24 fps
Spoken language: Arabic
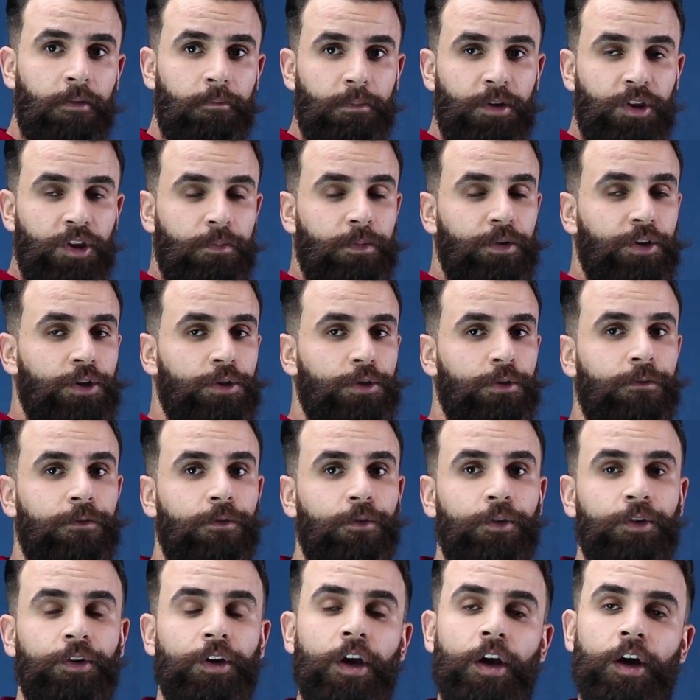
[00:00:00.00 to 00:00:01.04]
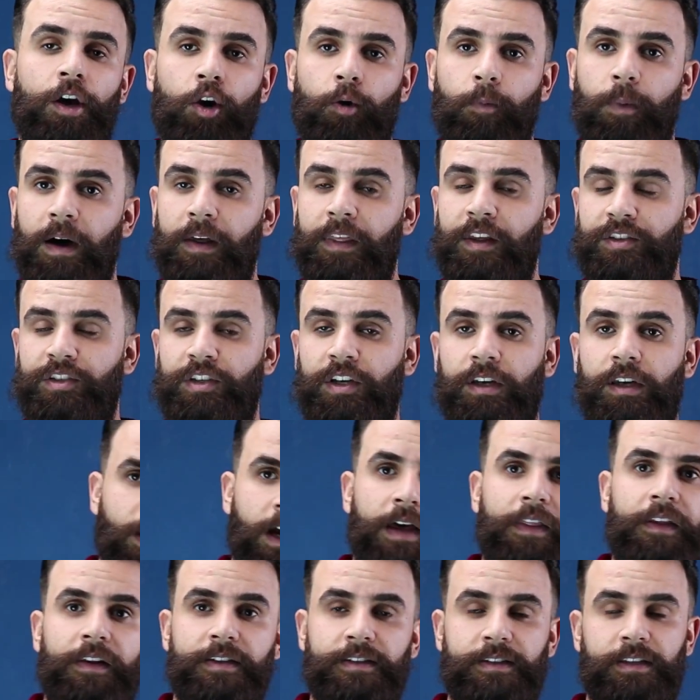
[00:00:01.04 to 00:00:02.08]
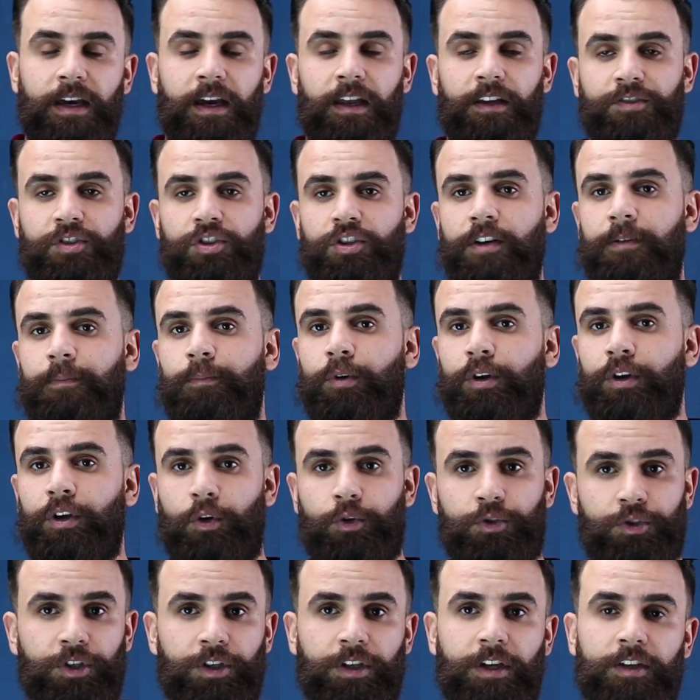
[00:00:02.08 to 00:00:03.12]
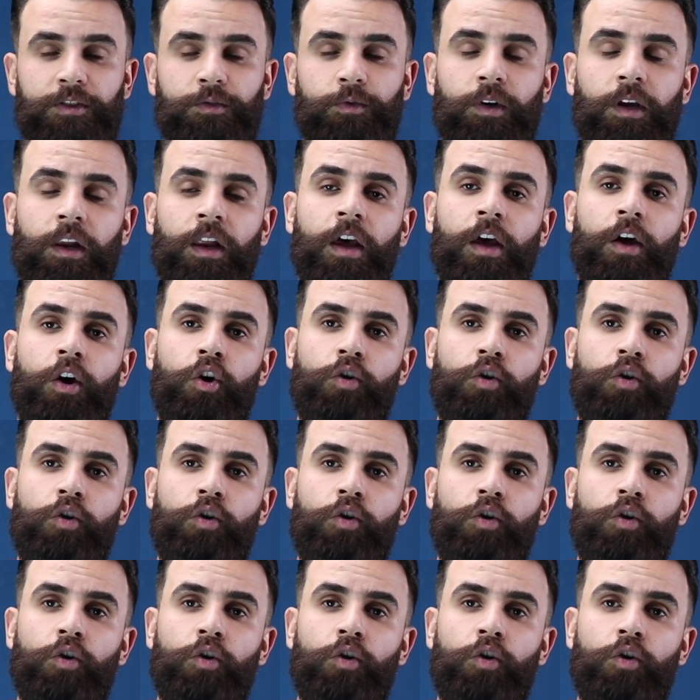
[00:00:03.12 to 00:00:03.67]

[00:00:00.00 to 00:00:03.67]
مثل ما تشوفون وبهذا الشكل هذا الستايل جدا مريح وشي كاجوال